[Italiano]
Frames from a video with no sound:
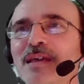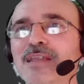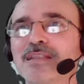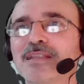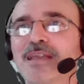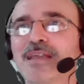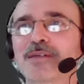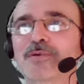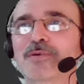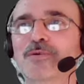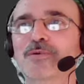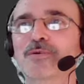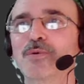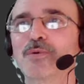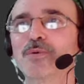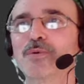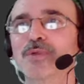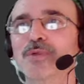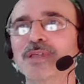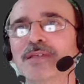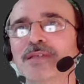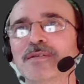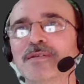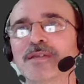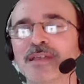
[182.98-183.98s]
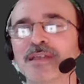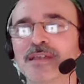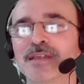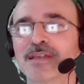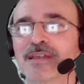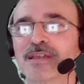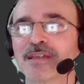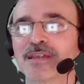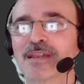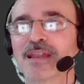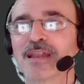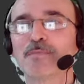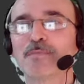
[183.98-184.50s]
ecco qui
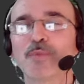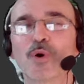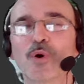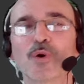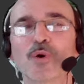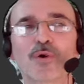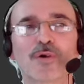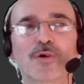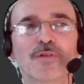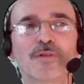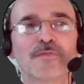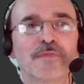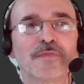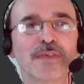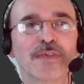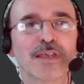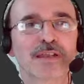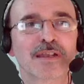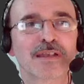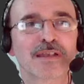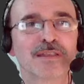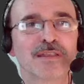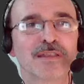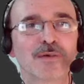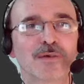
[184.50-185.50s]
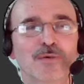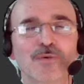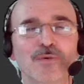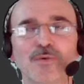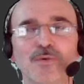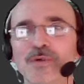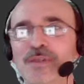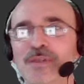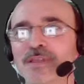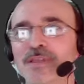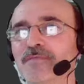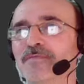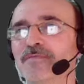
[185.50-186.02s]
la mongolfiera di
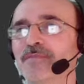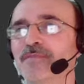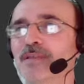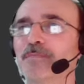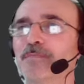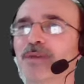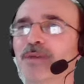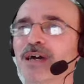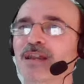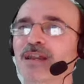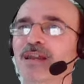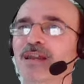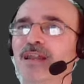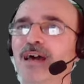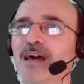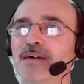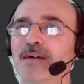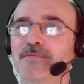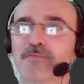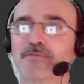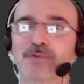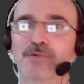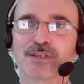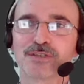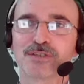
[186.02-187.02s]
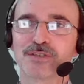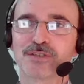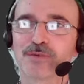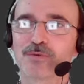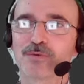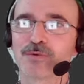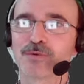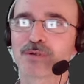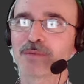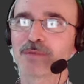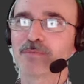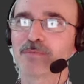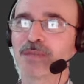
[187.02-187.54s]
cui vi parlavo, che
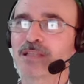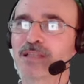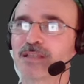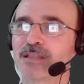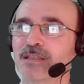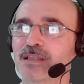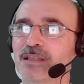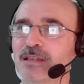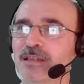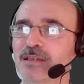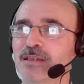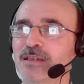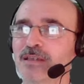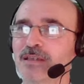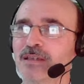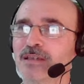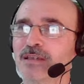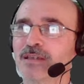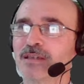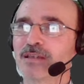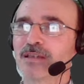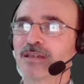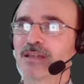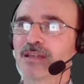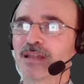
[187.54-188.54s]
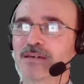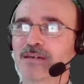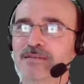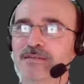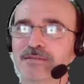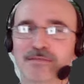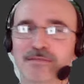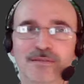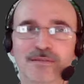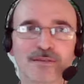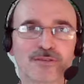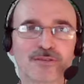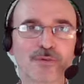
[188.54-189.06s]
sicuramente la,
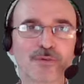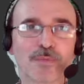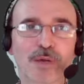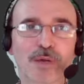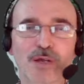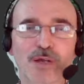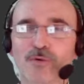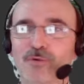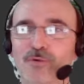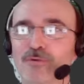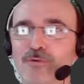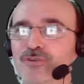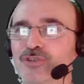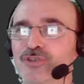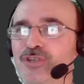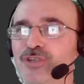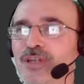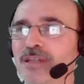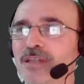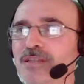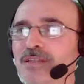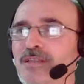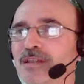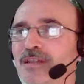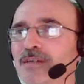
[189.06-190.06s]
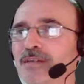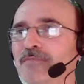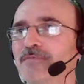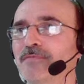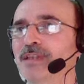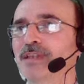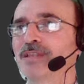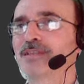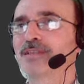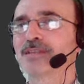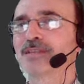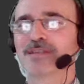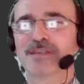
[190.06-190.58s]
eh, insomma, conoscete,
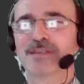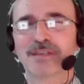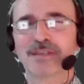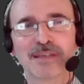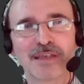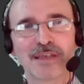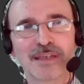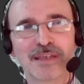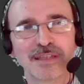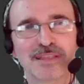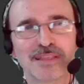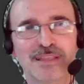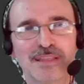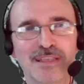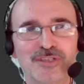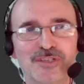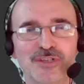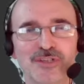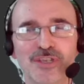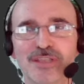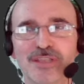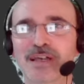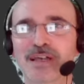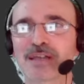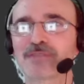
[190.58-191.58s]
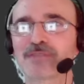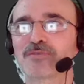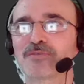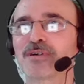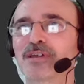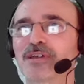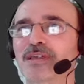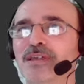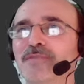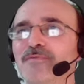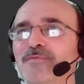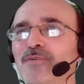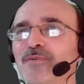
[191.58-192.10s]
l'avrete digitato
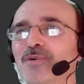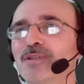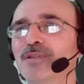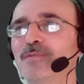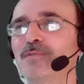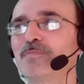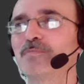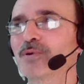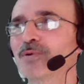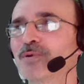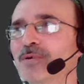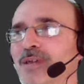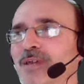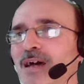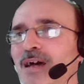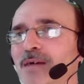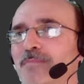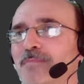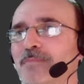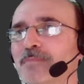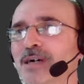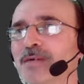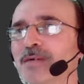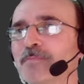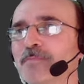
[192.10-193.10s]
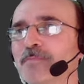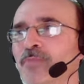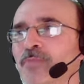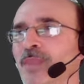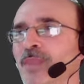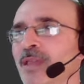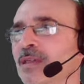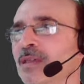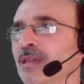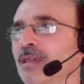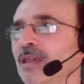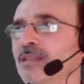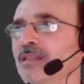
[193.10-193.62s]
anche voi il programma,
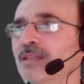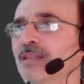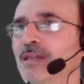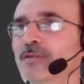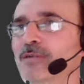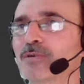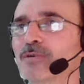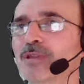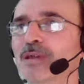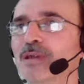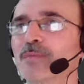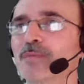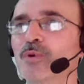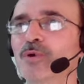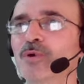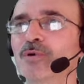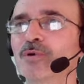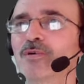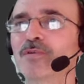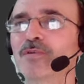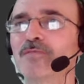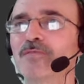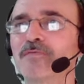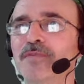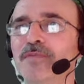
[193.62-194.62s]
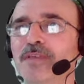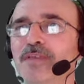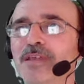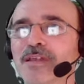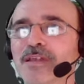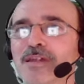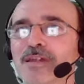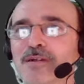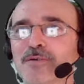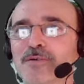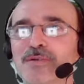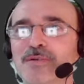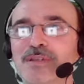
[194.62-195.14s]
ed ecco la
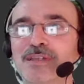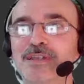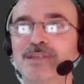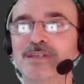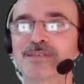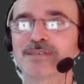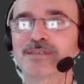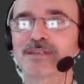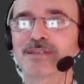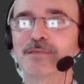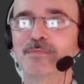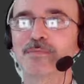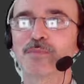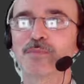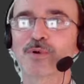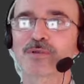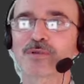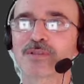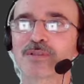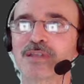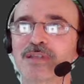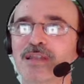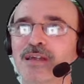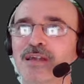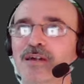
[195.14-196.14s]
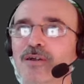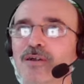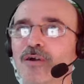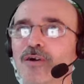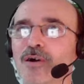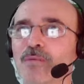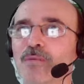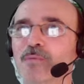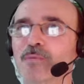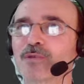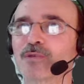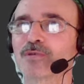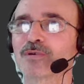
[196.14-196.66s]
mongolfiera con il simbolo della
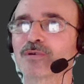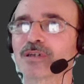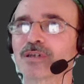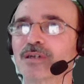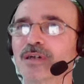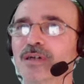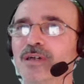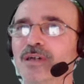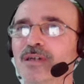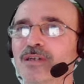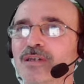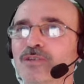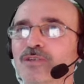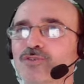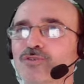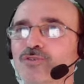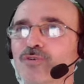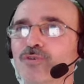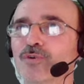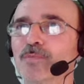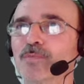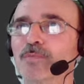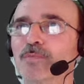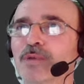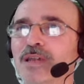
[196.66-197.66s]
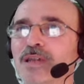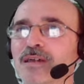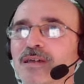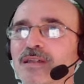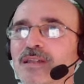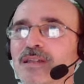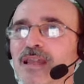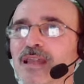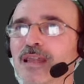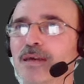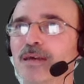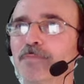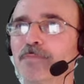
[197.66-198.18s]
Commodore sopra,
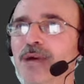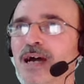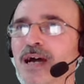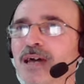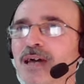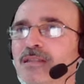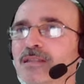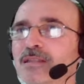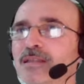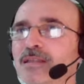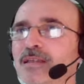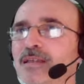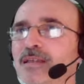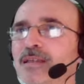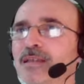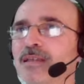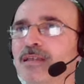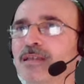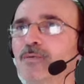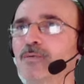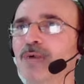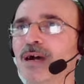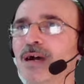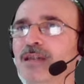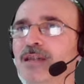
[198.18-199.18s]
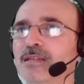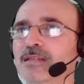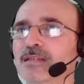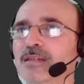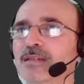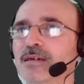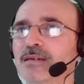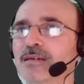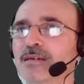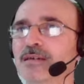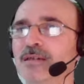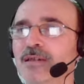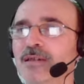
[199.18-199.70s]
nella parte che
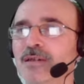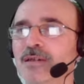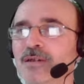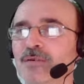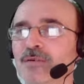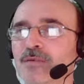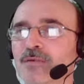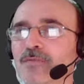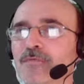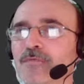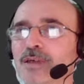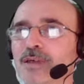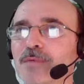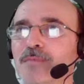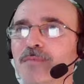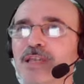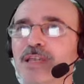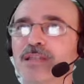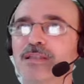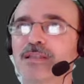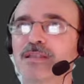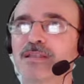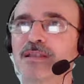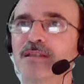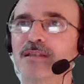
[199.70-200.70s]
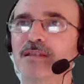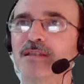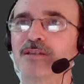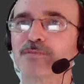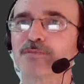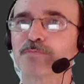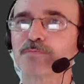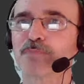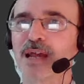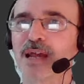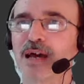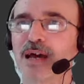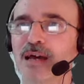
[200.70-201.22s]
riguarda ovviamente gli
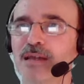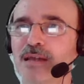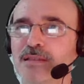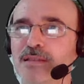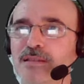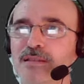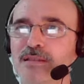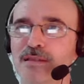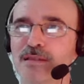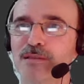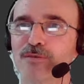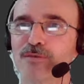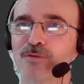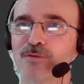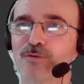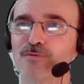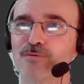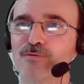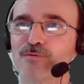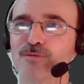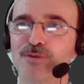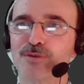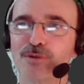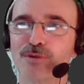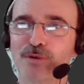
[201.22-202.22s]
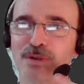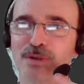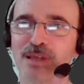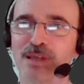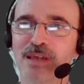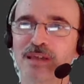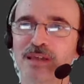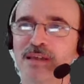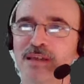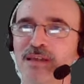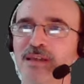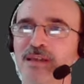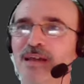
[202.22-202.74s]
sprite, introduzione
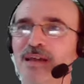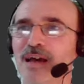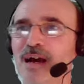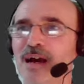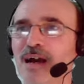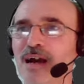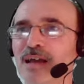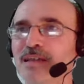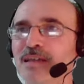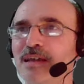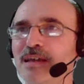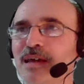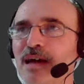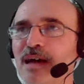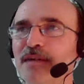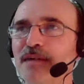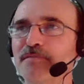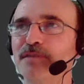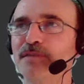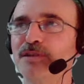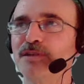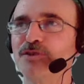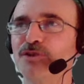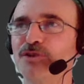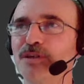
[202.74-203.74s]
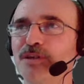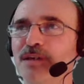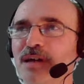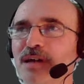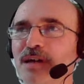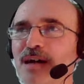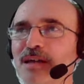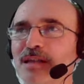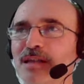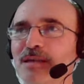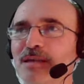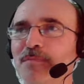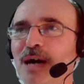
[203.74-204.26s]
ai grafici
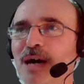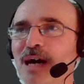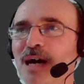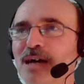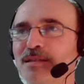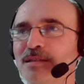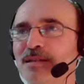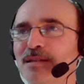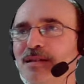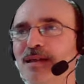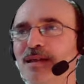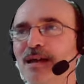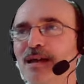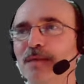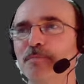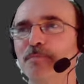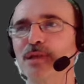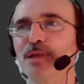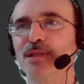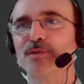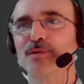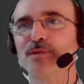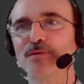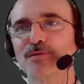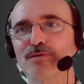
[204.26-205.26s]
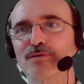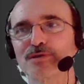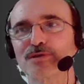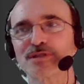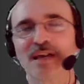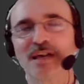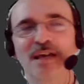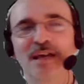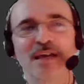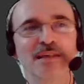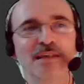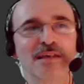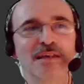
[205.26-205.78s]
animati, il capitolo
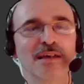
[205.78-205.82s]
6,